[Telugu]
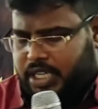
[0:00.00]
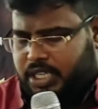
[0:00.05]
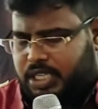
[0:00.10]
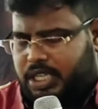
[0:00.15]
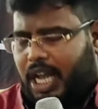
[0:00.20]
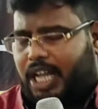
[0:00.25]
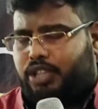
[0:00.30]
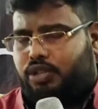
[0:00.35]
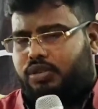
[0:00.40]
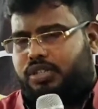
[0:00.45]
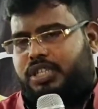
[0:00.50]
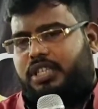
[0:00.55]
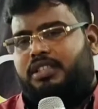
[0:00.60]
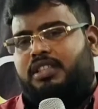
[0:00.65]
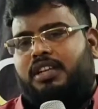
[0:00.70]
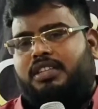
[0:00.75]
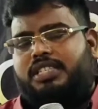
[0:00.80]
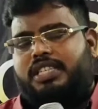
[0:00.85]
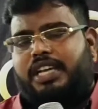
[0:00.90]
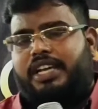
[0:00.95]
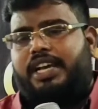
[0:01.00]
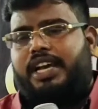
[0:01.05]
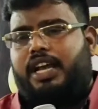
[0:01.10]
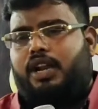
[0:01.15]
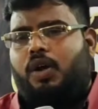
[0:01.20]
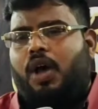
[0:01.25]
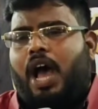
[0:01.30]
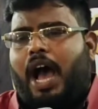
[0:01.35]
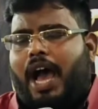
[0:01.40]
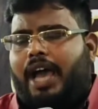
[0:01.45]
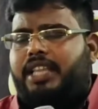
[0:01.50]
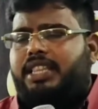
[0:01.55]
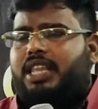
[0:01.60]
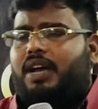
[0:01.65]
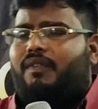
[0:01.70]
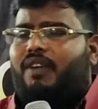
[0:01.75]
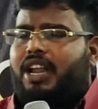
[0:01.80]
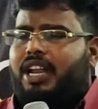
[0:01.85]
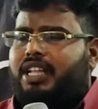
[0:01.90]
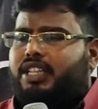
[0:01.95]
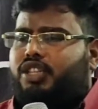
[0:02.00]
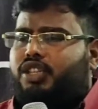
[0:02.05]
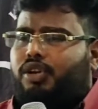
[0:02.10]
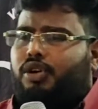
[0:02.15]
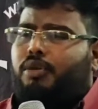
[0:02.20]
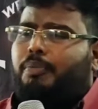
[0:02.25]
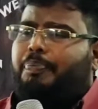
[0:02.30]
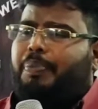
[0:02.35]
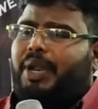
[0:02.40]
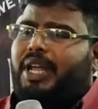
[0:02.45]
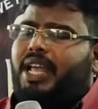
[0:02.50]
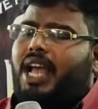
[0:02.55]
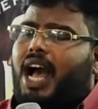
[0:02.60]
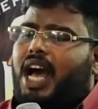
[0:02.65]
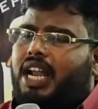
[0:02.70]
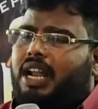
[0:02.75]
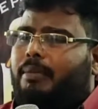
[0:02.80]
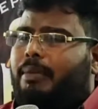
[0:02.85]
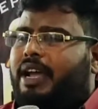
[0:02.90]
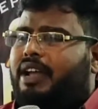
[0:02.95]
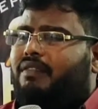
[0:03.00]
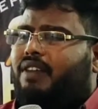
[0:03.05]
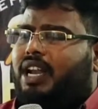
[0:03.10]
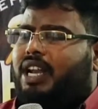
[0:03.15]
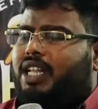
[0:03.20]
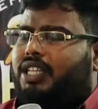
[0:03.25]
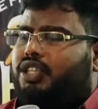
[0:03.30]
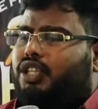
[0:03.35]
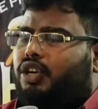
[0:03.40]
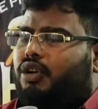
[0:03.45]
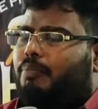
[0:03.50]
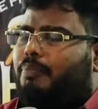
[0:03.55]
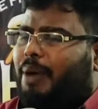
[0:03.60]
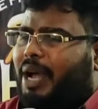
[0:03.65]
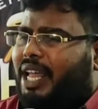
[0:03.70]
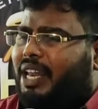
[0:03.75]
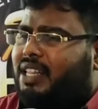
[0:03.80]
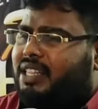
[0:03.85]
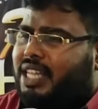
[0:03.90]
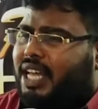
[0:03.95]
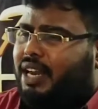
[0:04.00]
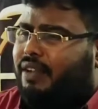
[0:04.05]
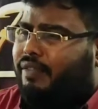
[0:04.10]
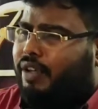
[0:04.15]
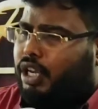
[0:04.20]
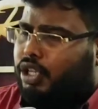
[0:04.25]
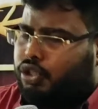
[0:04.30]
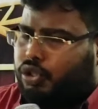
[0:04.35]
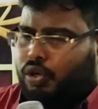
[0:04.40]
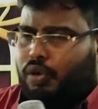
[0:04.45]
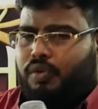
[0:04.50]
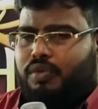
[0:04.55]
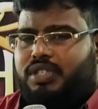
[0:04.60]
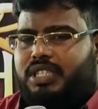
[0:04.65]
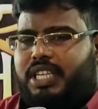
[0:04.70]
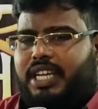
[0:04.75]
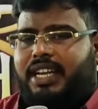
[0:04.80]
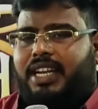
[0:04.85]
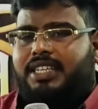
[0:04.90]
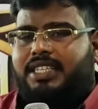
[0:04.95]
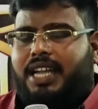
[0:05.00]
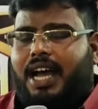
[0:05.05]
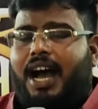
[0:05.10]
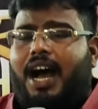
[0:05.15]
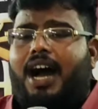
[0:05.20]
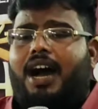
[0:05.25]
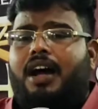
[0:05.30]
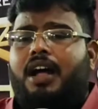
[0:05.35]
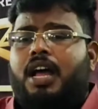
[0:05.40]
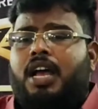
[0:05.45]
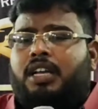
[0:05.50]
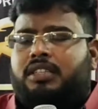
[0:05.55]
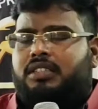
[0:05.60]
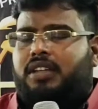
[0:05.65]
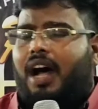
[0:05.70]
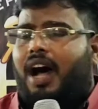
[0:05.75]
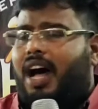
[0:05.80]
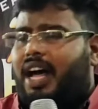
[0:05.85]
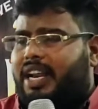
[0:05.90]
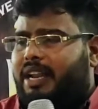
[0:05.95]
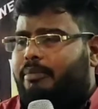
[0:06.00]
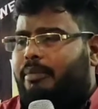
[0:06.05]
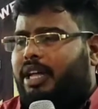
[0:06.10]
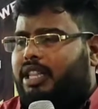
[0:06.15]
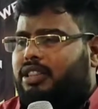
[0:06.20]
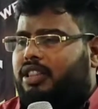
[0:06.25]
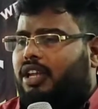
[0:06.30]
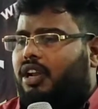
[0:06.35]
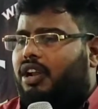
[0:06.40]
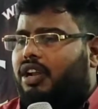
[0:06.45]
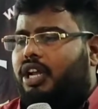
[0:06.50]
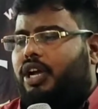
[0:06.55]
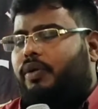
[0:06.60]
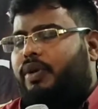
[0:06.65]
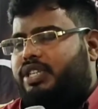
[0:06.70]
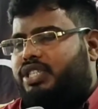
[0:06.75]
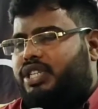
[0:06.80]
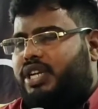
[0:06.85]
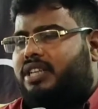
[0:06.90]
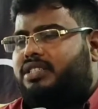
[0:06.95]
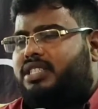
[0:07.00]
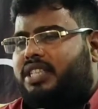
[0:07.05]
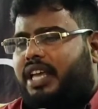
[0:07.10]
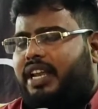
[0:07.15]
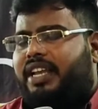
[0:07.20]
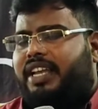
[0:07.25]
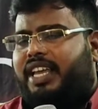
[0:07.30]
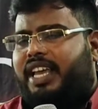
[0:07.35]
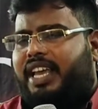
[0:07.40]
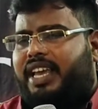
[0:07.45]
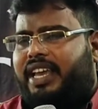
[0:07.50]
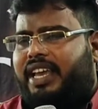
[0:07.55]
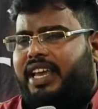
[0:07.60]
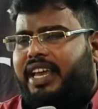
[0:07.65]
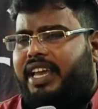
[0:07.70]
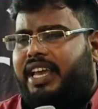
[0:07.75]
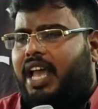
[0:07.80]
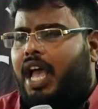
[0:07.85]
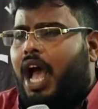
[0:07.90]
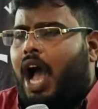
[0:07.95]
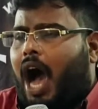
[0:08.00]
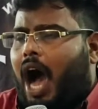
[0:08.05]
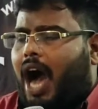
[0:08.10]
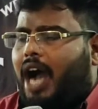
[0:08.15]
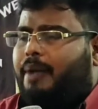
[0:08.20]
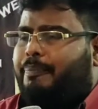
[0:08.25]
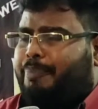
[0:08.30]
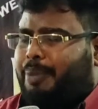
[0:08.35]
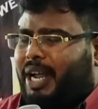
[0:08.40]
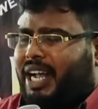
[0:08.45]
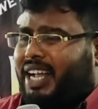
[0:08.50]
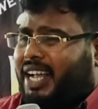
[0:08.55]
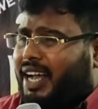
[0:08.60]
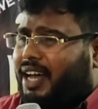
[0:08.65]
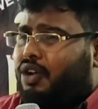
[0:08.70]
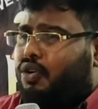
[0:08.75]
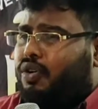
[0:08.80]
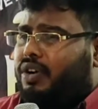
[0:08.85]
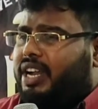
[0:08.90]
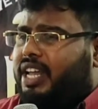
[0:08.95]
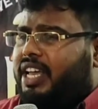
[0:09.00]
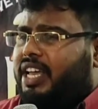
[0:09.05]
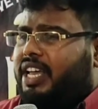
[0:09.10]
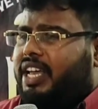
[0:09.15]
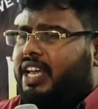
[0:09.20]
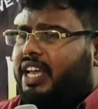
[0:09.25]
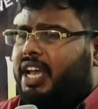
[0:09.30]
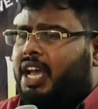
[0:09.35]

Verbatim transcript: ఈ సాధు సుందర్ సింగర్ అయితే వాళ్ళిద్దరూ ప్రయాణమై వాళ్ళిద్దరూ బయలుదేరి వెళ్తూ ఉంటేనట దారి మధ్యలోనికి వచ్చేసరికి ఆ ప్రక్క నుండి